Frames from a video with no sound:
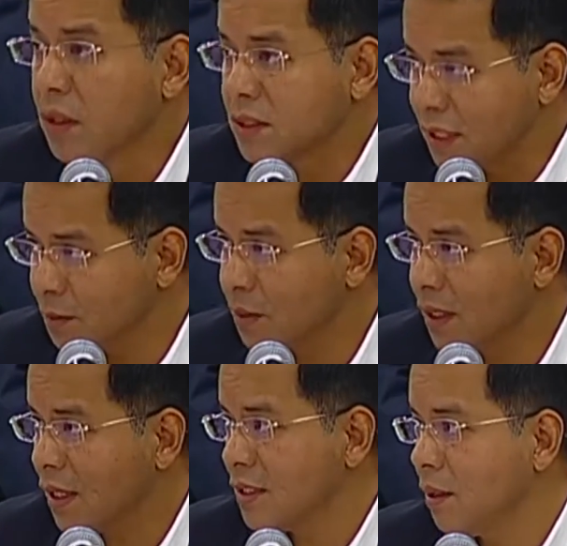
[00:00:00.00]
Si es
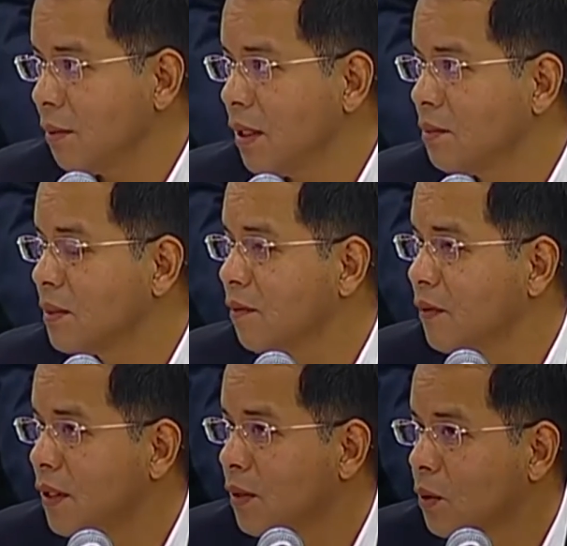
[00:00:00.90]
verdad que se había
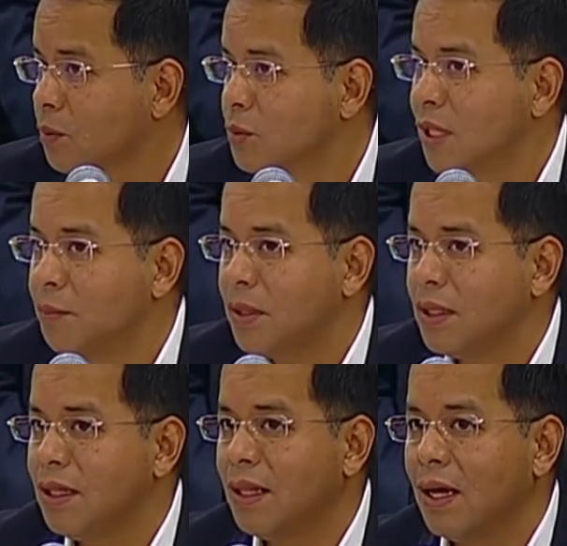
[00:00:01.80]
definido como una
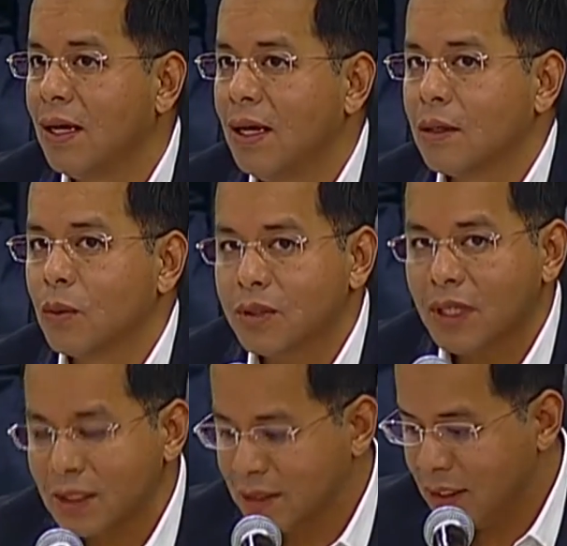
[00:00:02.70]
medida
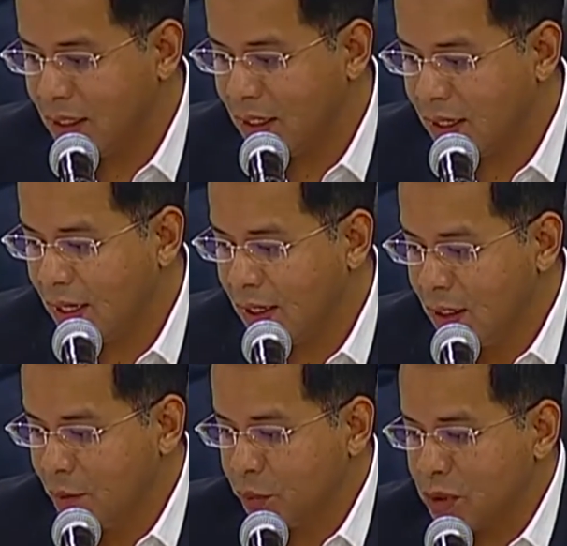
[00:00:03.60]
contracíclica,
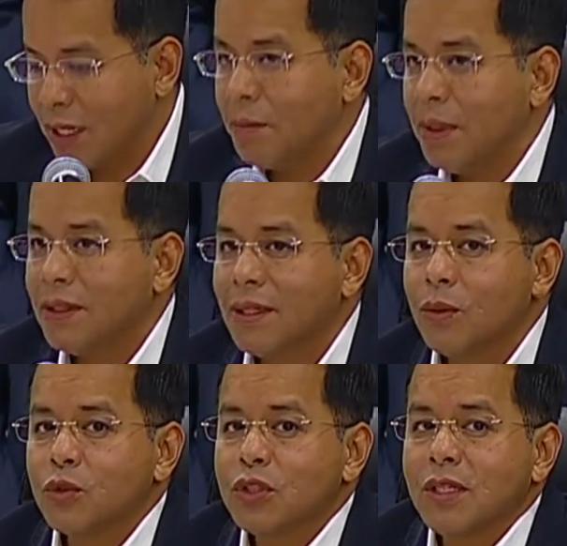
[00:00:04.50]
pues realmente
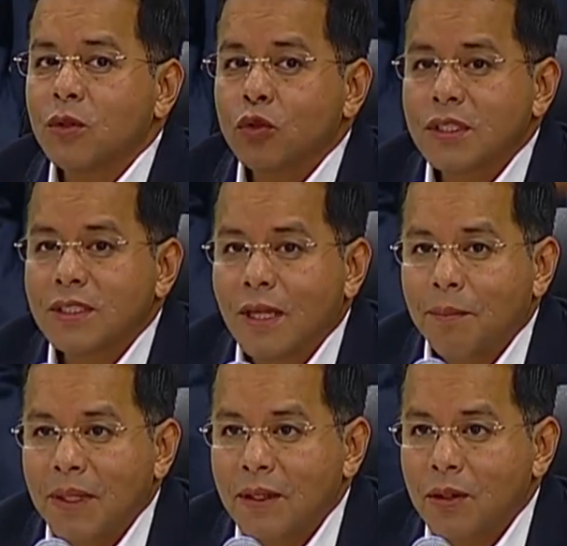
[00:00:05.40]
no se, no se está
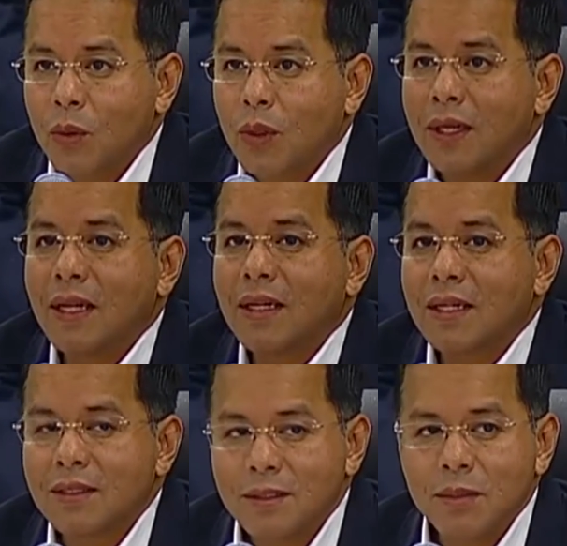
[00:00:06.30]
viendo en el
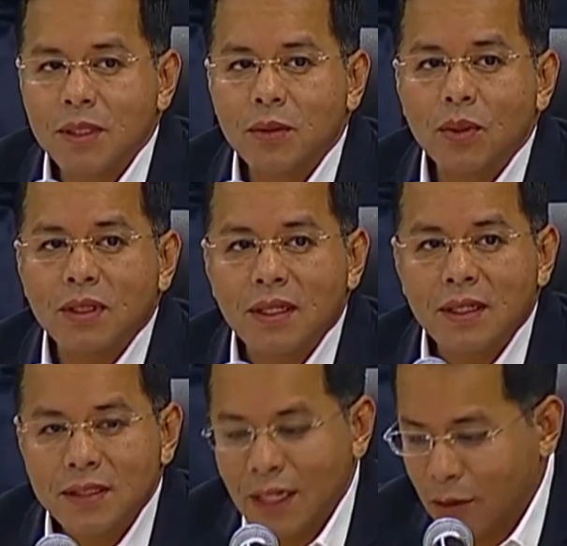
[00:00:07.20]
crecimiento y en el
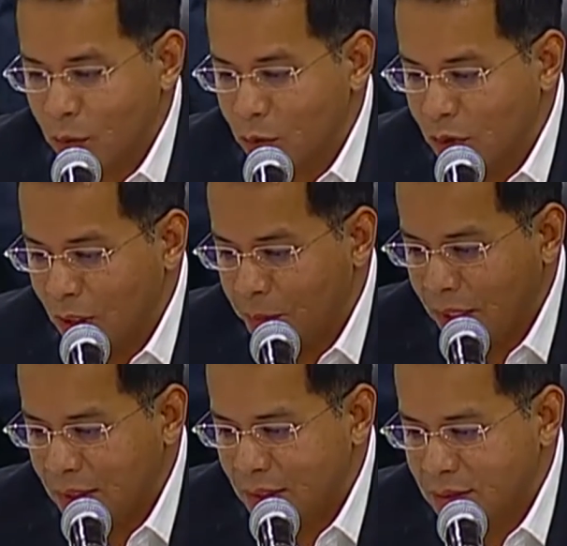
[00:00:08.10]
desarrollo del
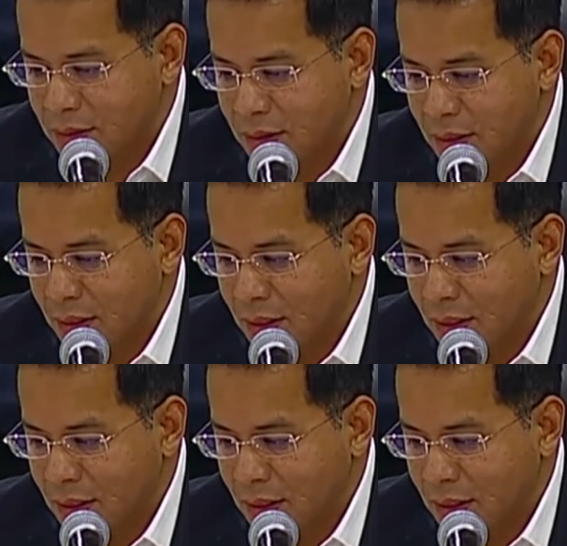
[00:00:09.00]
país.